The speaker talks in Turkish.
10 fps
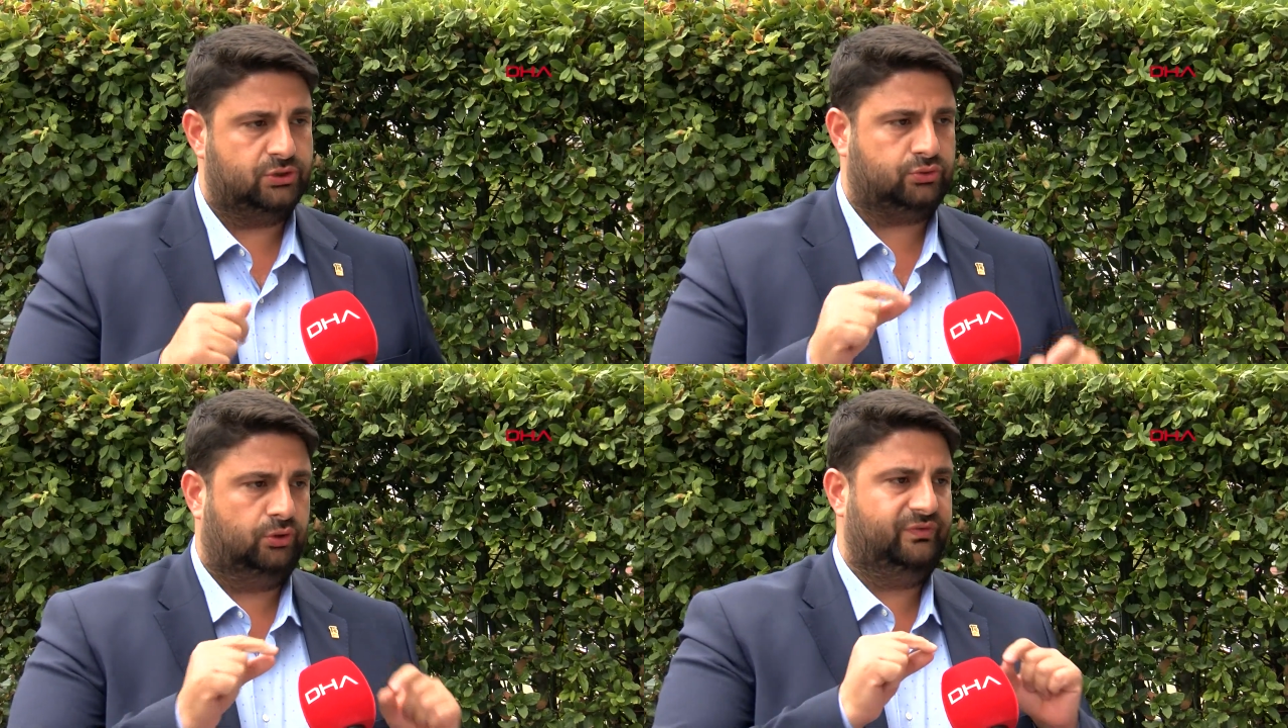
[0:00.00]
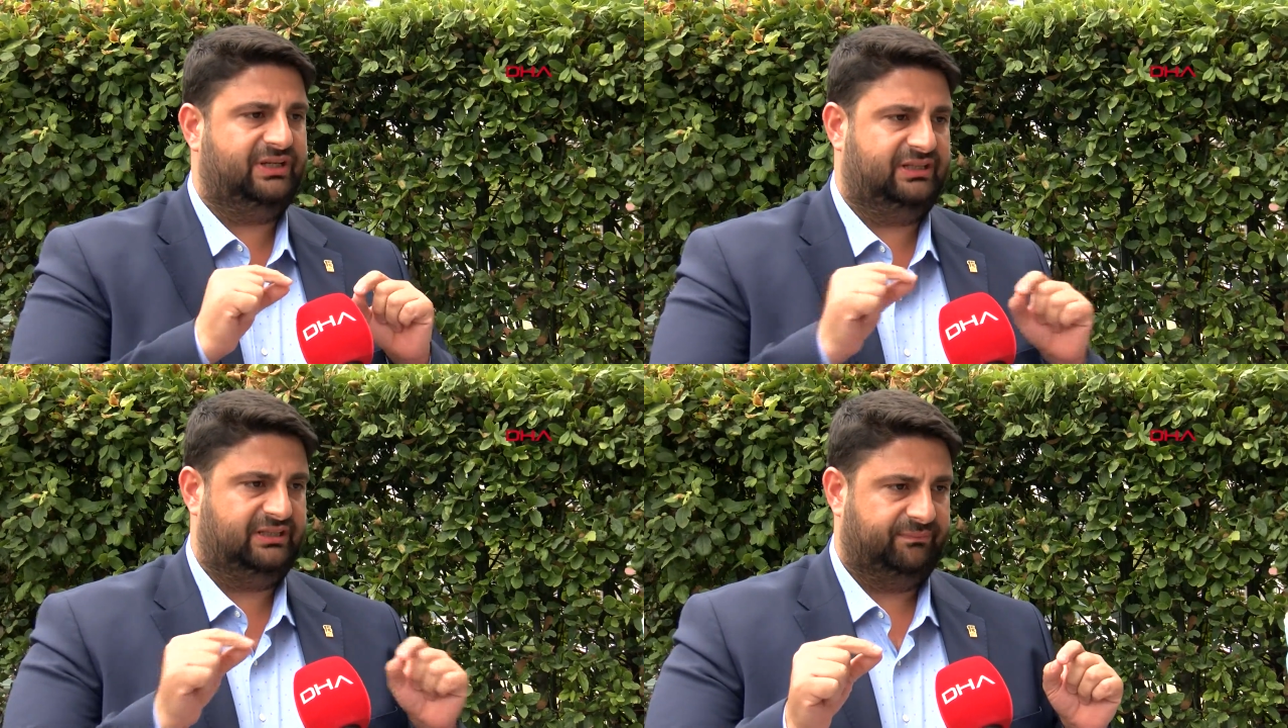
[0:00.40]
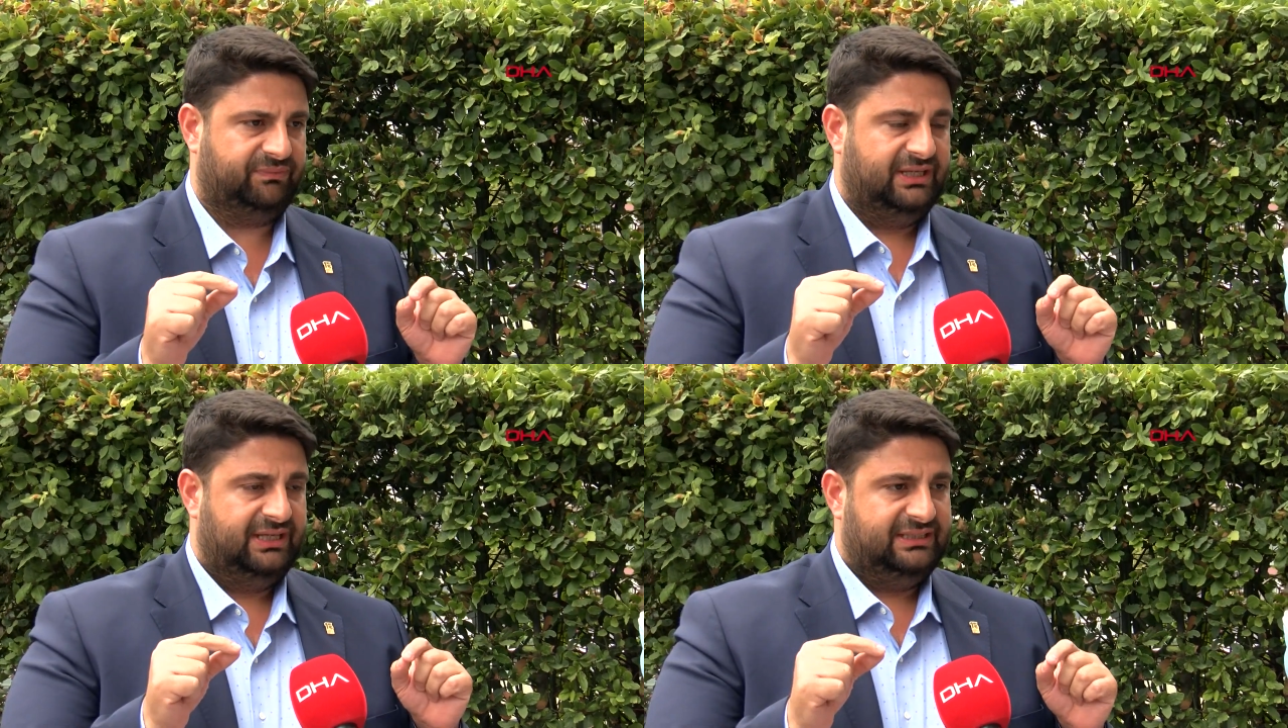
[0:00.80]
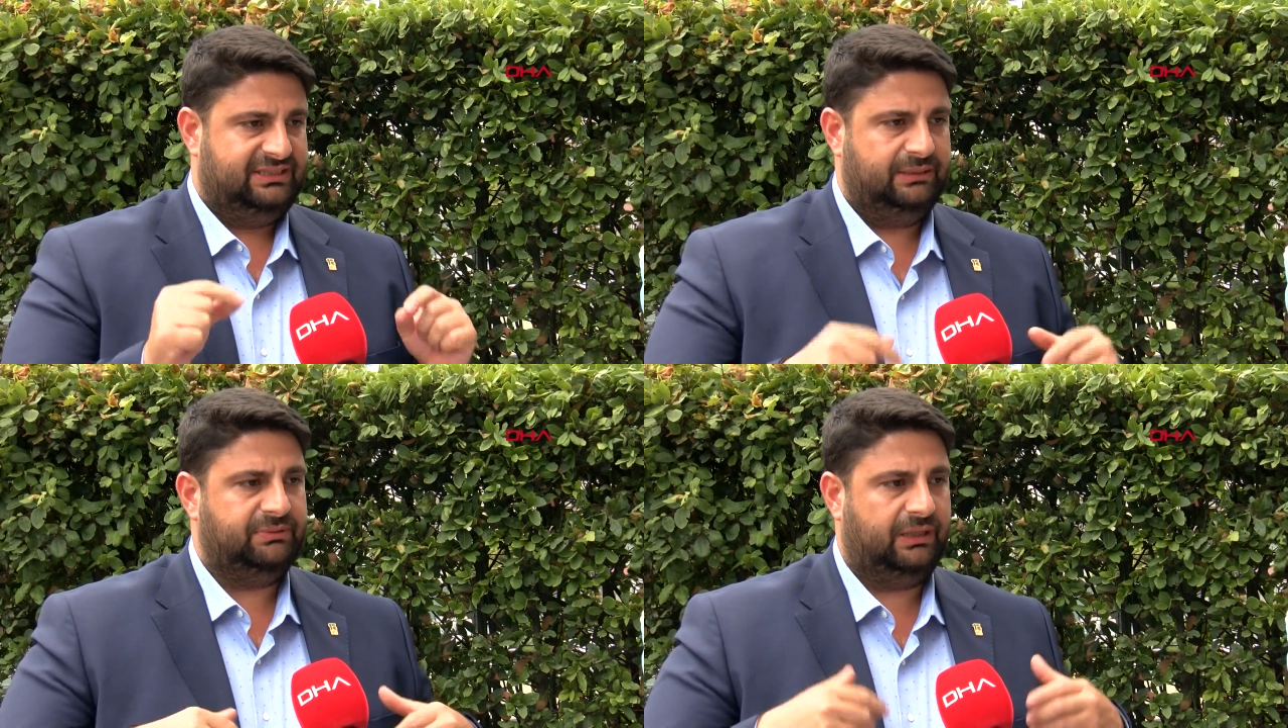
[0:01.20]
son verildi
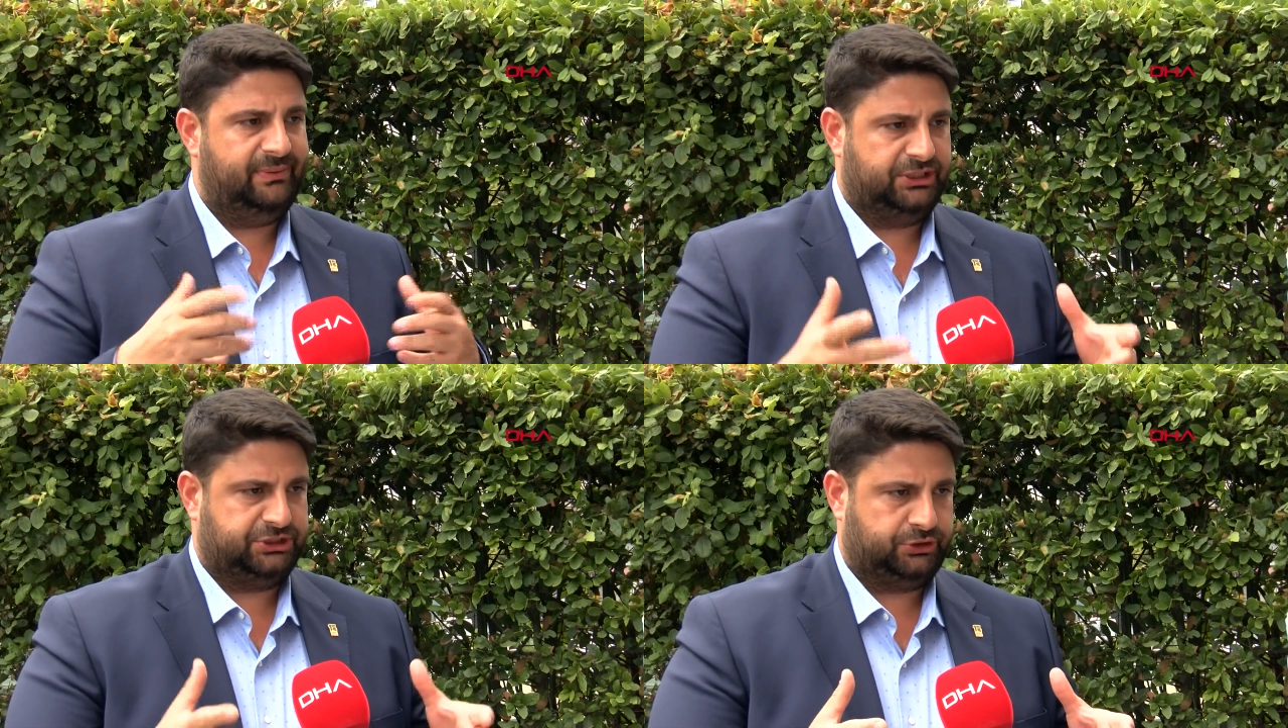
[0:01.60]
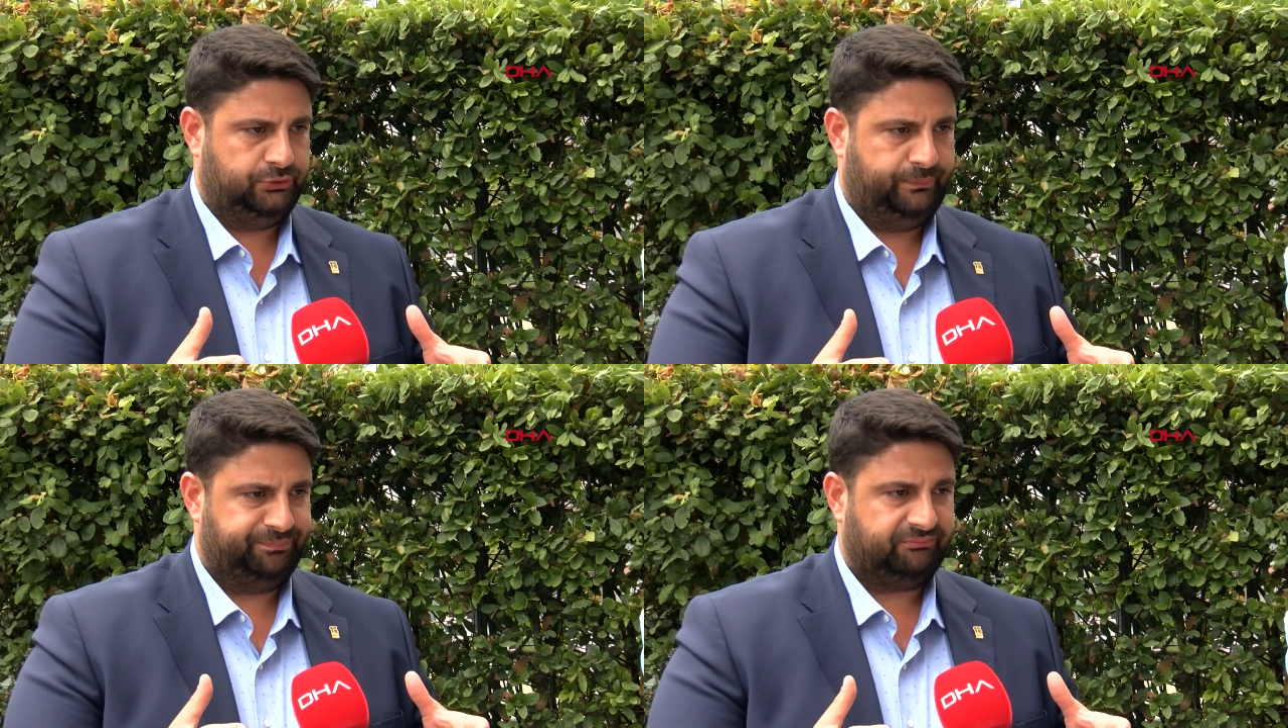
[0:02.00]
diye bir haber çıkıyor.